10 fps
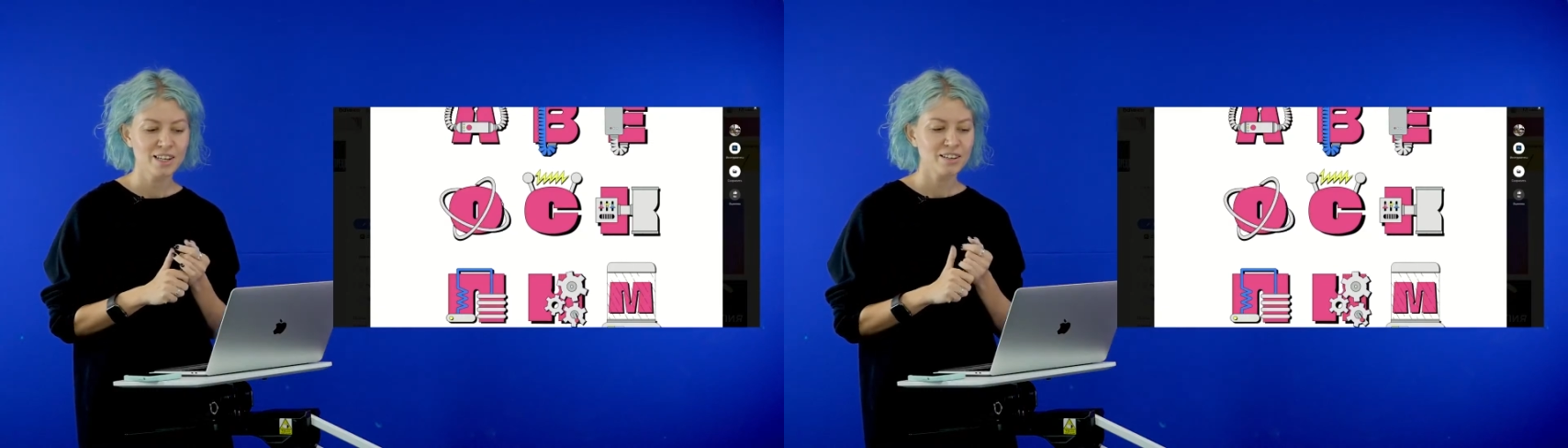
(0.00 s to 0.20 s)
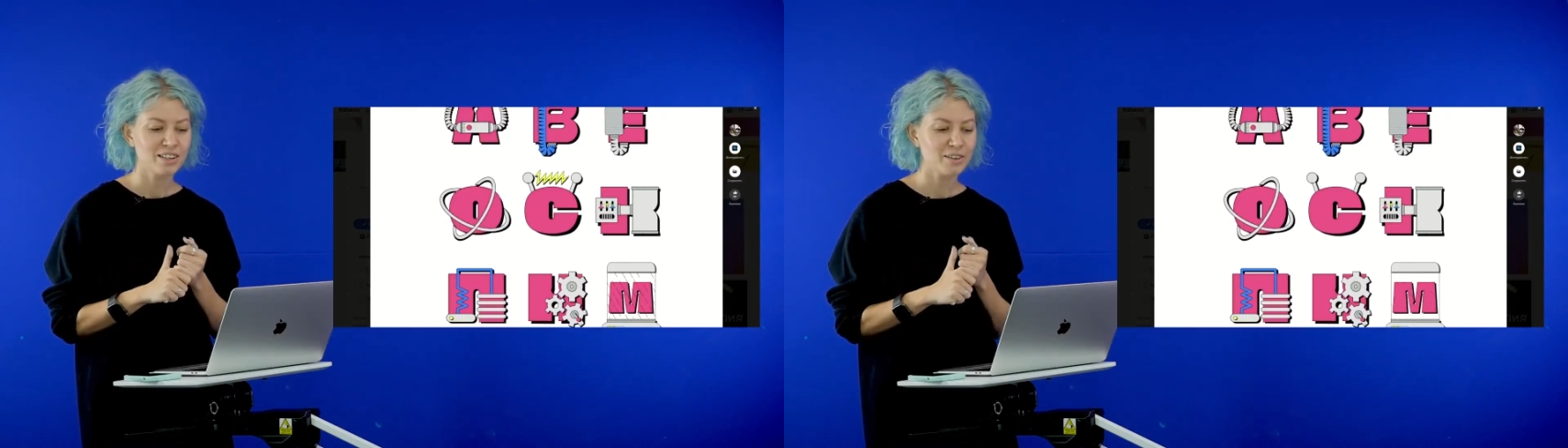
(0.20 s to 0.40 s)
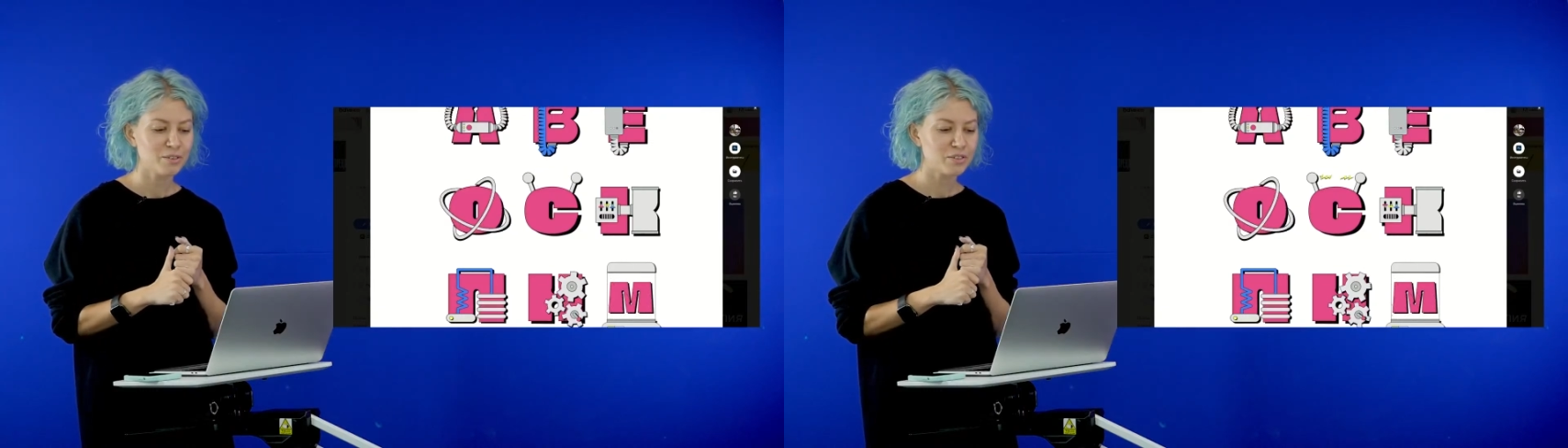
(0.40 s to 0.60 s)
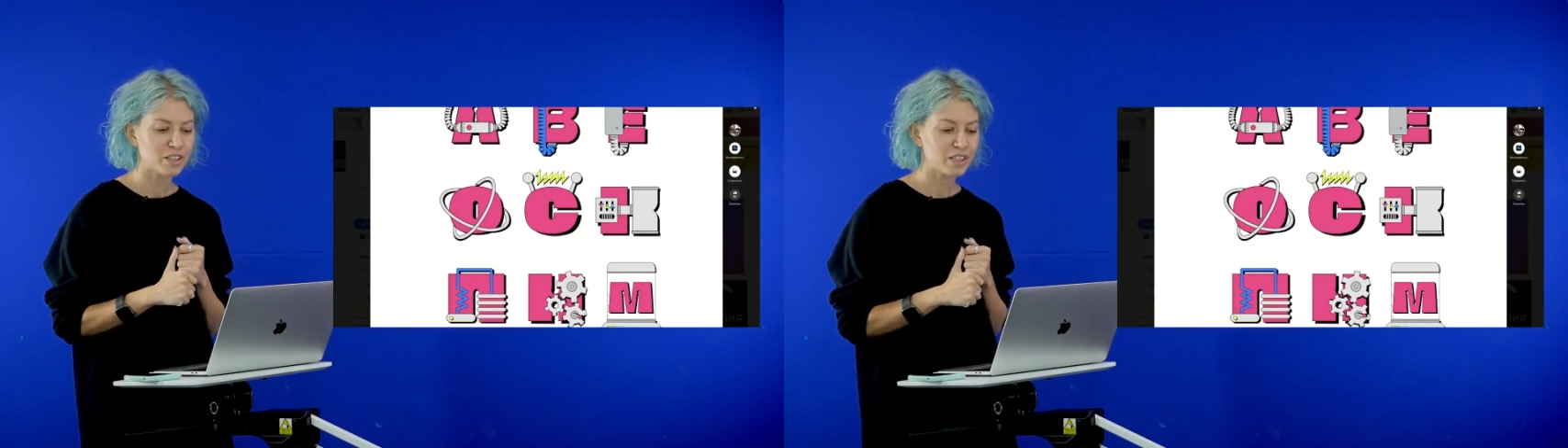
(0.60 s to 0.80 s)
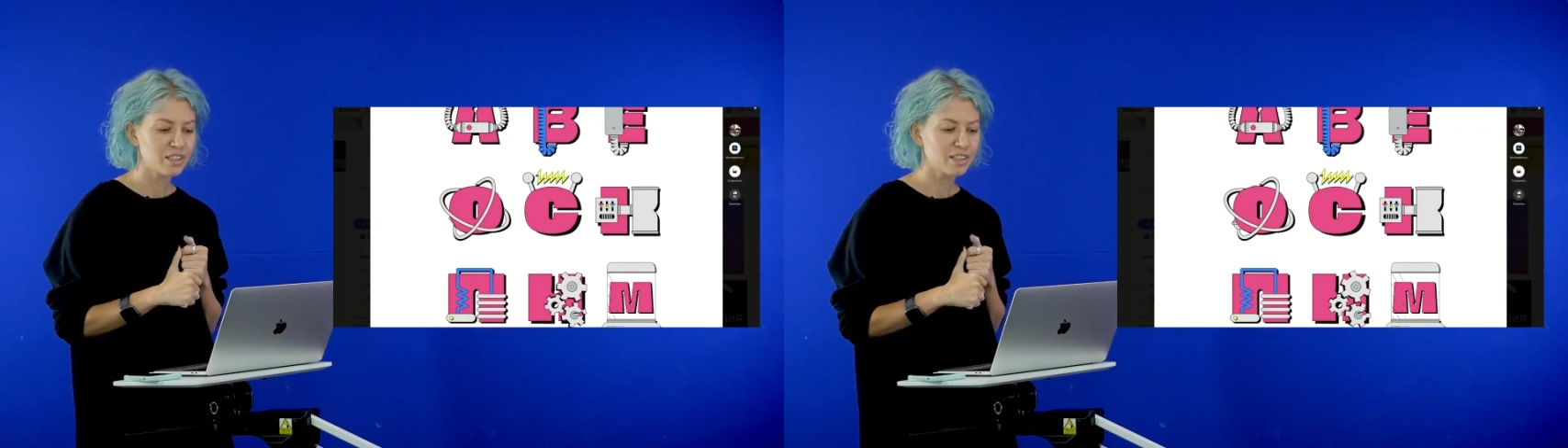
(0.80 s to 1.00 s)
а,
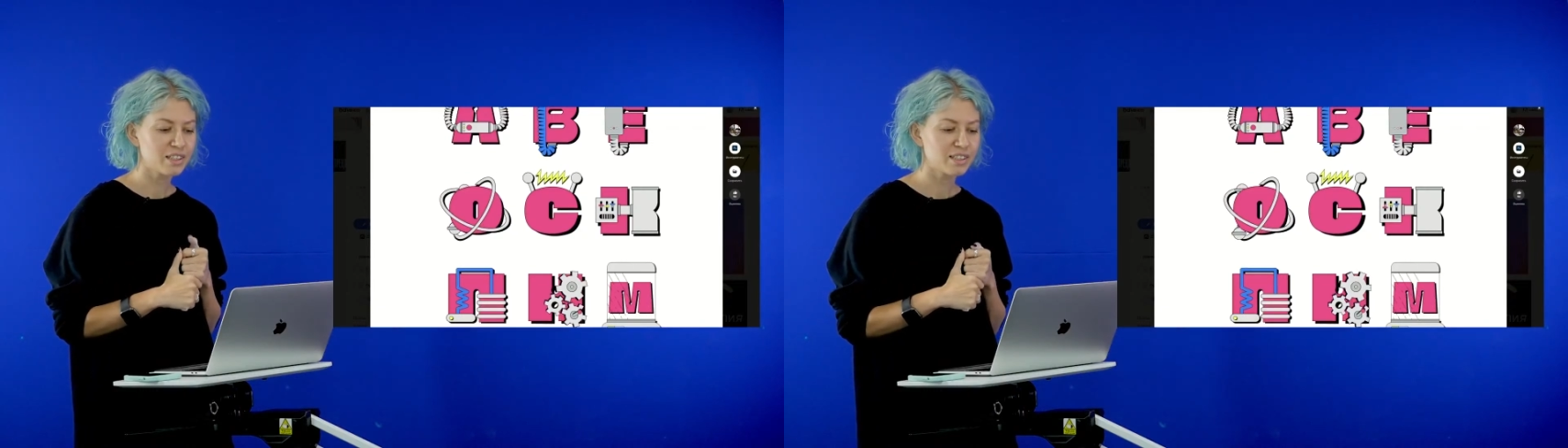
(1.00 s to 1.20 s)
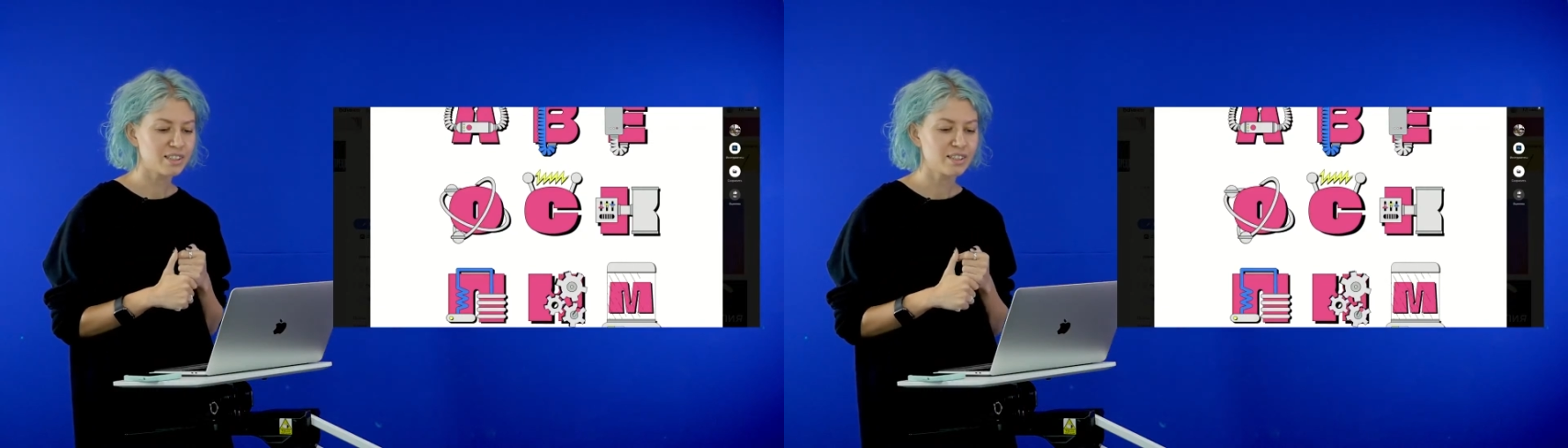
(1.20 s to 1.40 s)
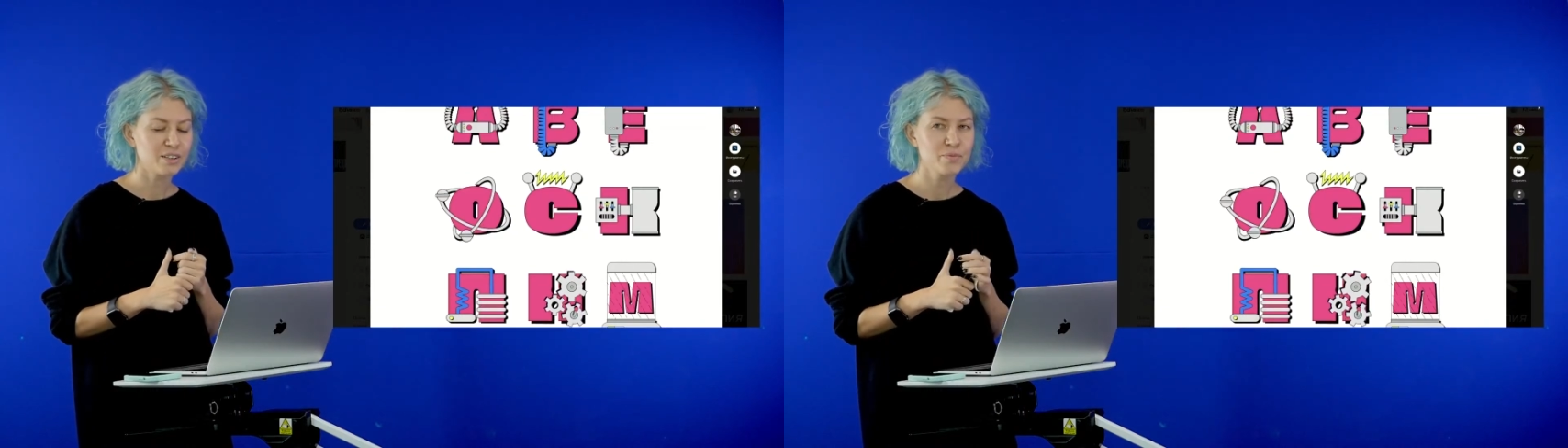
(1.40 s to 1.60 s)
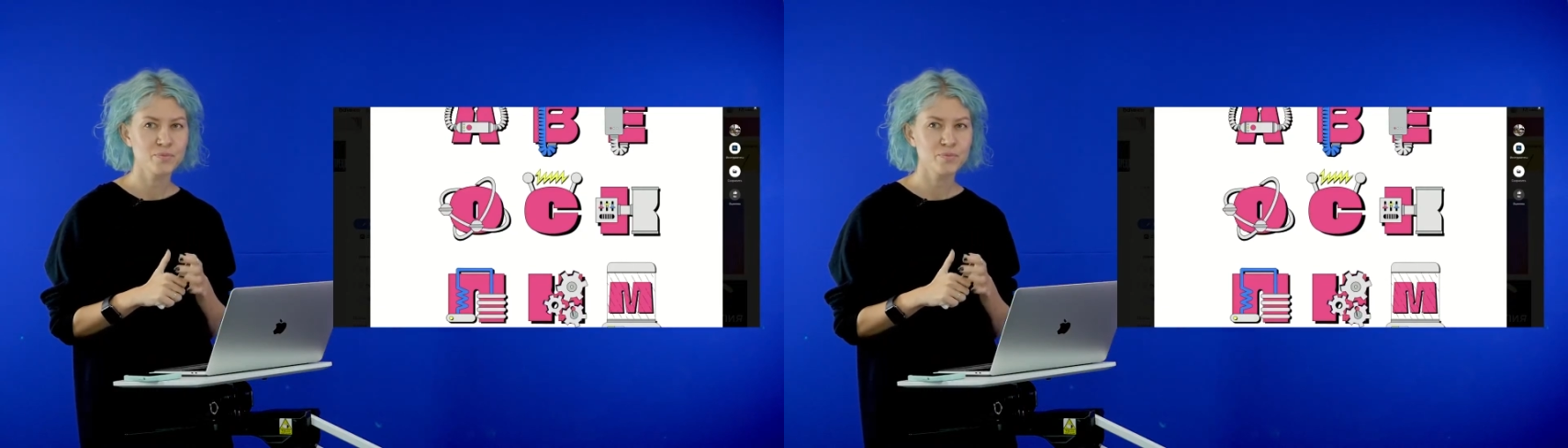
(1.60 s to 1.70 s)
во-вторых, э,